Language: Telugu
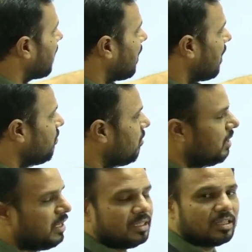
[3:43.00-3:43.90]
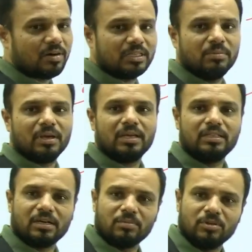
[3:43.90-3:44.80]
ప్రకారము తర్వాత
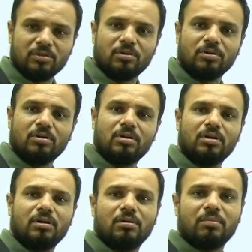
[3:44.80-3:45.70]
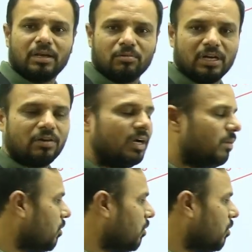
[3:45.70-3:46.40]
ఇంతకుముందు మనకు ఉన్నటువంటి